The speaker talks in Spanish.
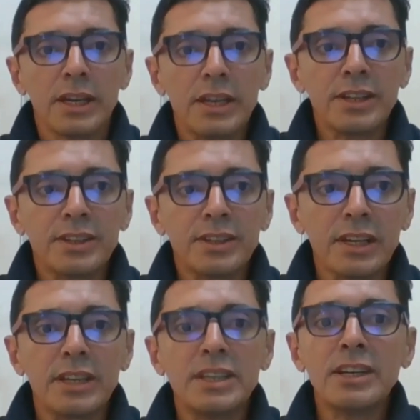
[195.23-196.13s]

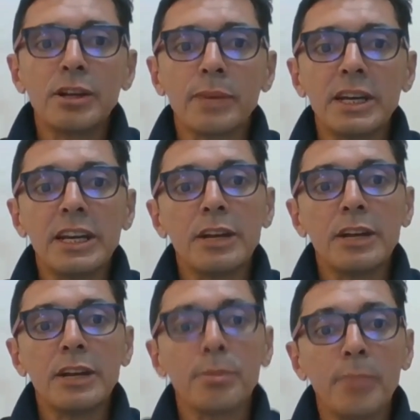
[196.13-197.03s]
Este, y
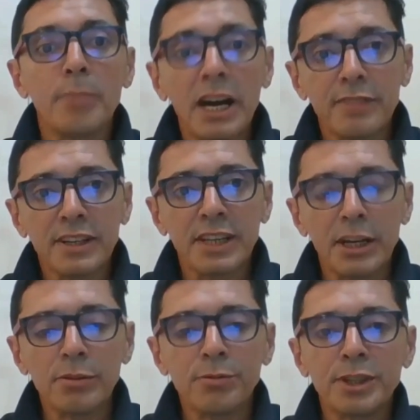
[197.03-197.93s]
los más
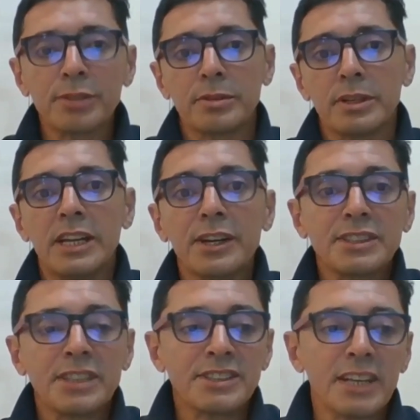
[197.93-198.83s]
afectados fueron la
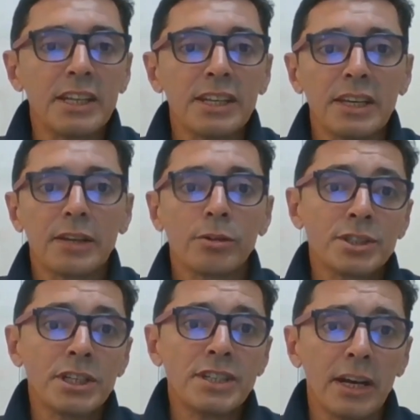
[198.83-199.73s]
residencial de
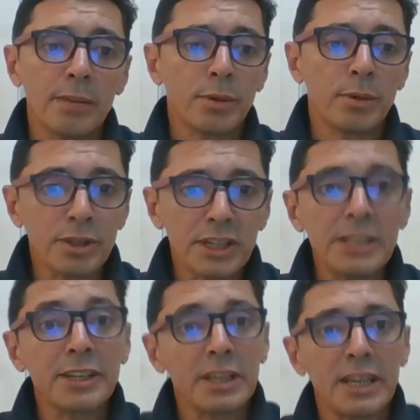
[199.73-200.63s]
Conchilla, Pueblo Gil y
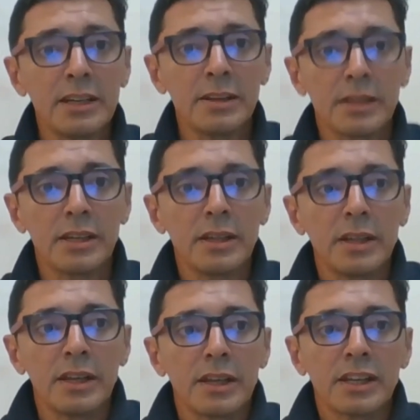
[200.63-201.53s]
Radial,
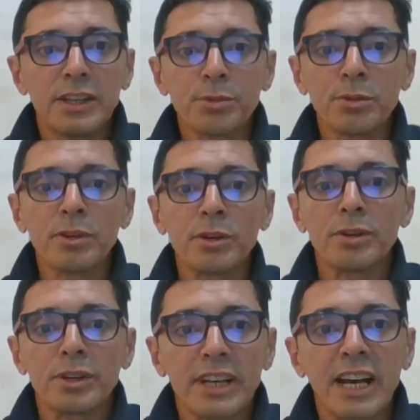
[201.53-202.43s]
que
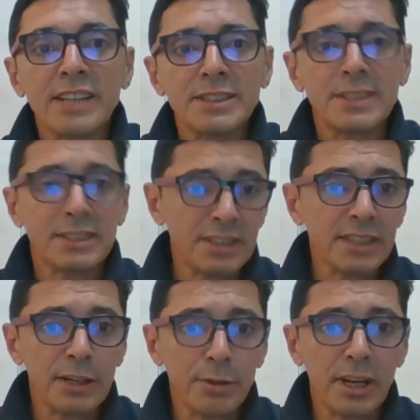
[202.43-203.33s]
tuvo casi 60
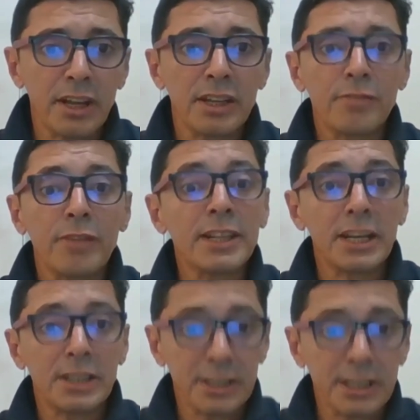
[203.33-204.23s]
horas de falta de
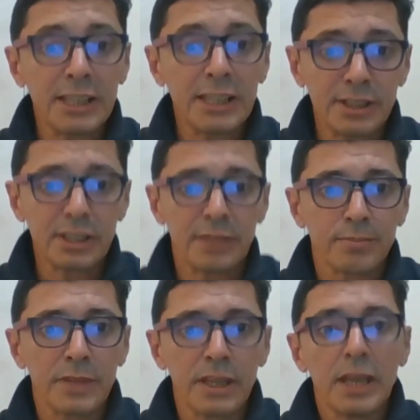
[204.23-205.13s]
energía eléctrica.
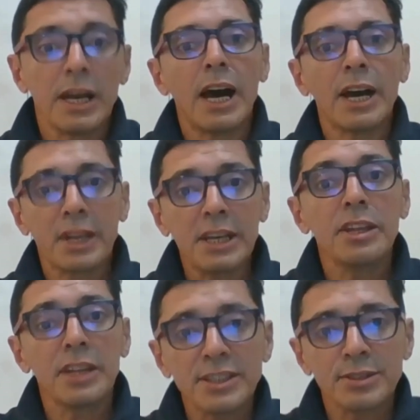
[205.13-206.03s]
A
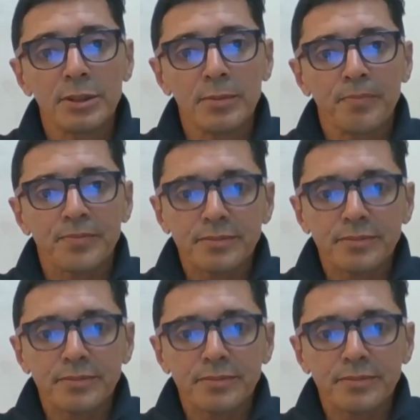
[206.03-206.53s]
raíz de eso,